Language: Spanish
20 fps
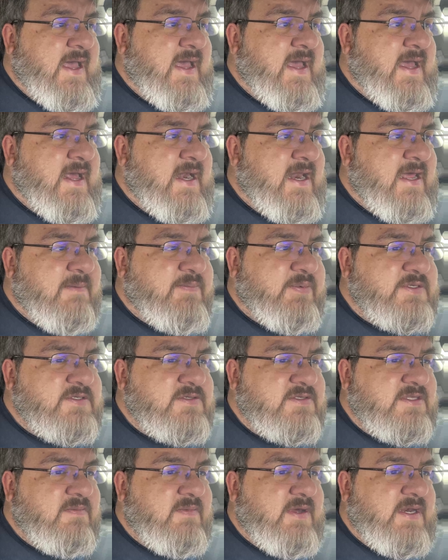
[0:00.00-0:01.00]
a la
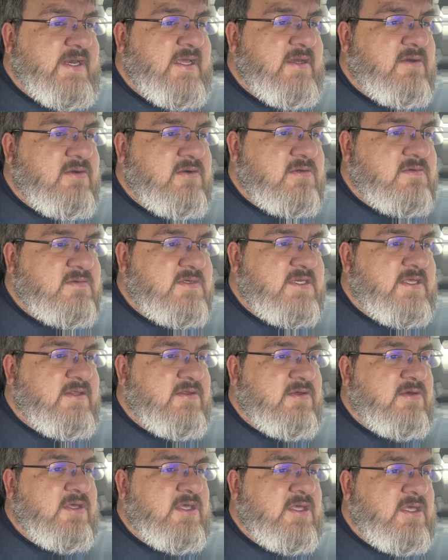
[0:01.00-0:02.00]
posición de manejo le
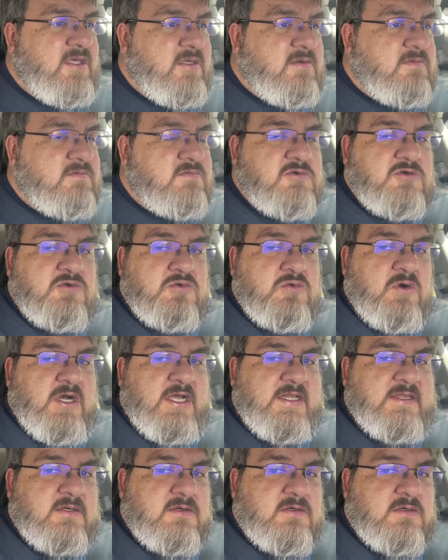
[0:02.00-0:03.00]
doy
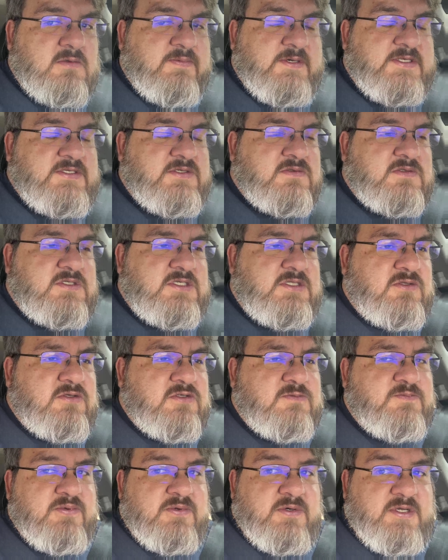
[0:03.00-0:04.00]
cuatro pachoncitos. ¿Por